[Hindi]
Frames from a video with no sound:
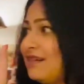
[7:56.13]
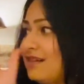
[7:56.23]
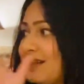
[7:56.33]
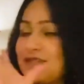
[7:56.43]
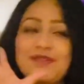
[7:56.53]

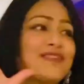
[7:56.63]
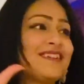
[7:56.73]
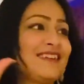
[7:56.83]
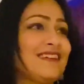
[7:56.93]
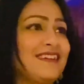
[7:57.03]
फैंसी
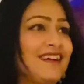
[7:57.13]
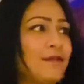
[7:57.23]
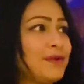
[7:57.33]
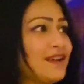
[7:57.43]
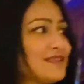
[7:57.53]
रेस्टोरेंट यहाँ
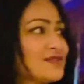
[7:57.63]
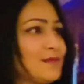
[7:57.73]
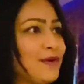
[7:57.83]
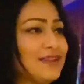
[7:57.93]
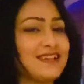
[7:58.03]
पर
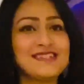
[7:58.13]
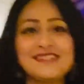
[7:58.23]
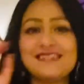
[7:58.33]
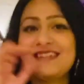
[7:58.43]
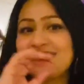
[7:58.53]
रेस्टोरेंट बहुत ही
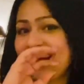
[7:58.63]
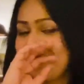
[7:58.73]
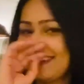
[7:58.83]
अच्छे से डिज़ाइन